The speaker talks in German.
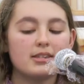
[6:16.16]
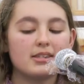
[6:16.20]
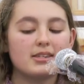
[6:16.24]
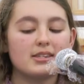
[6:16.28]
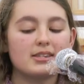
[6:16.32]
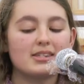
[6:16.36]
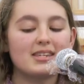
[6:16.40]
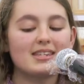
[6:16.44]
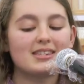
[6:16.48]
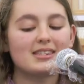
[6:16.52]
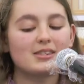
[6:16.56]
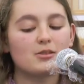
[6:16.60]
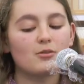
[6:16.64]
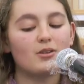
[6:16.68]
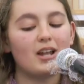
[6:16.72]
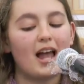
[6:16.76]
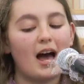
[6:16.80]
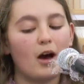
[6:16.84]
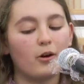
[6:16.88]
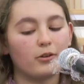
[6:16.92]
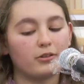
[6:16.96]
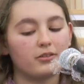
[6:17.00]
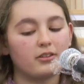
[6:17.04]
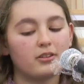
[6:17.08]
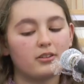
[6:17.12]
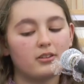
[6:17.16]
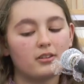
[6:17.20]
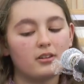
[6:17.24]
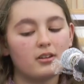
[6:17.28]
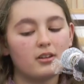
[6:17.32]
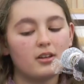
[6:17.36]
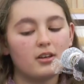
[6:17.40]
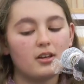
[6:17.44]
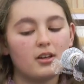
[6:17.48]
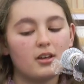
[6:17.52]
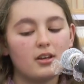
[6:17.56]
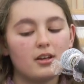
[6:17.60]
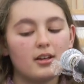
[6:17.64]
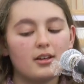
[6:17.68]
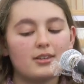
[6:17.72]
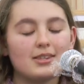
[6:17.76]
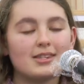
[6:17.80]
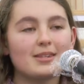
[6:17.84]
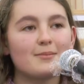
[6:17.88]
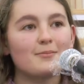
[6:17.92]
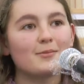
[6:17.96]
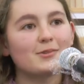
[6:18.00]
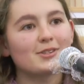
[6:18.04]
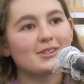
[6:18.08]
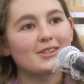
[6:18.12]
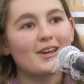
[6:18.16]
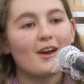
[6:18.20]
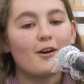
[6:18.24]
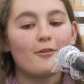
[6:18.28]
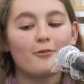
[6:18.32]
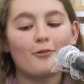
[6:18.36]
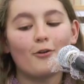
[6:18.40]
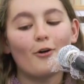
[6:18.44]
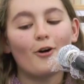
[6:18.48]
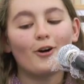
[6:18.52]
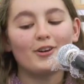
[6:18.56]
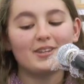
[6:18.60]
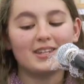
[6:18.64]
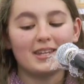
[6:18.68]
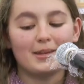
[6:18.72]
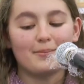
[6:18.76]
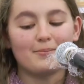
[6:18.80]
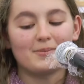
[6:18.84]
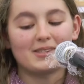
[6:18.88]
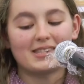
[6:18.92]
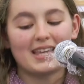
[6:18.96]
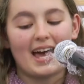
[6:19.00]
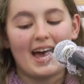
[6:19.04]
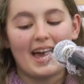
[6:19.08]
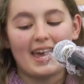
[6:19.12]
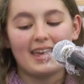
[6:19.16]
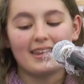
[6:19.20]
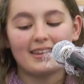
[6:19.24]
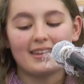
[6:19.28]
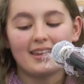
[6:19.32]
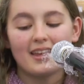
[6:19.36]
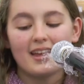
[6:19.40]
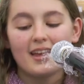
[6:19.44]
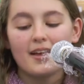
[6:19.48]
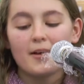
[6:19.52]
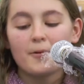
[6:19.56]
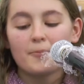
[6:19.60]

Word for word: Sie ist zu laut. Sie muss vornehm sein.